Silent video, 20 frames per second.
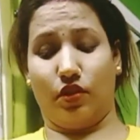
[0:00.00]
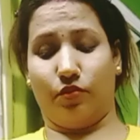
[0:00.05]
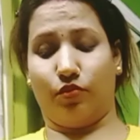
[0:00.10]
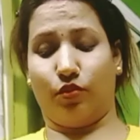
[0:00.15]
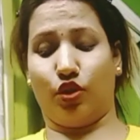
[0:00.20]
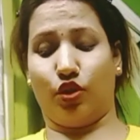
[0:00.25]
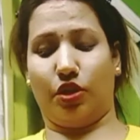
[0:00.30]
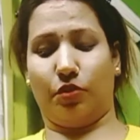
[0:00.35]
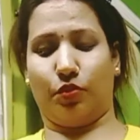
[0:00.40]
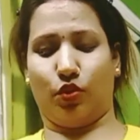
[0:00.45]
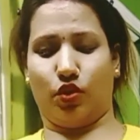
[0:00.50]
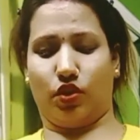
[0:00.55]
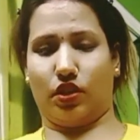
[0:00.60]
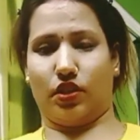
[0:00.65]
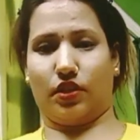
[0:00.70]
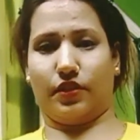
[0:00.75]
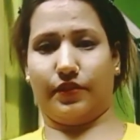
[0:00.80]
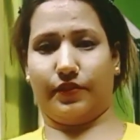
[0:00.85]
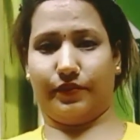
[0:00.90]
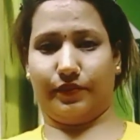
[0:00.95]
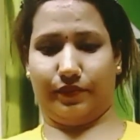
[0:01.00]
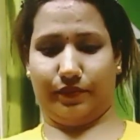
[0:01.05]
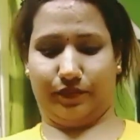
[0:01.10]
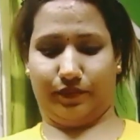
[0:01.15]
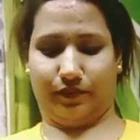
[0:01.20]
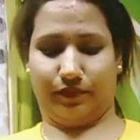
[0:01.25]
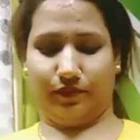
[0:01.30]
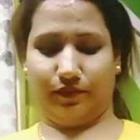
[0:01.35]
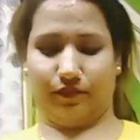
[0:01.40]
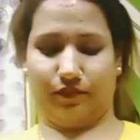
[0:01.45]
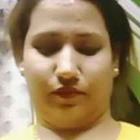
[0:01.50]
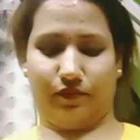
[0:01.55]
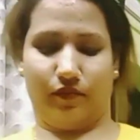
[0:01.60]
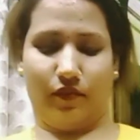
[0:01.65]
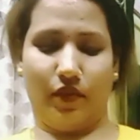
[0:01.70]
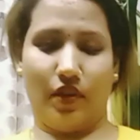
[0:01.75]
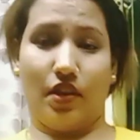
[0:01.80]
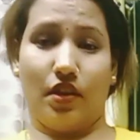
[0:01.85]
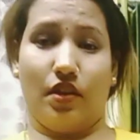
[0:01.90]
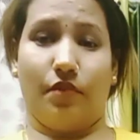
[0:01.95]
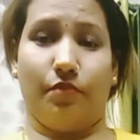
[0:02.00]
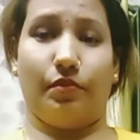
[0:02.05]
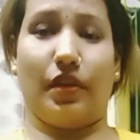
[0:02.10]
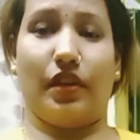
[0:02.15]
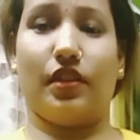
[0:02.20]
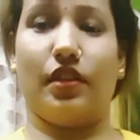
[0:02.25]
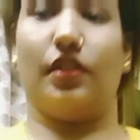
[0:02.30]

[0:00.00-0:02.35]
मोती बोलते हैं बाकी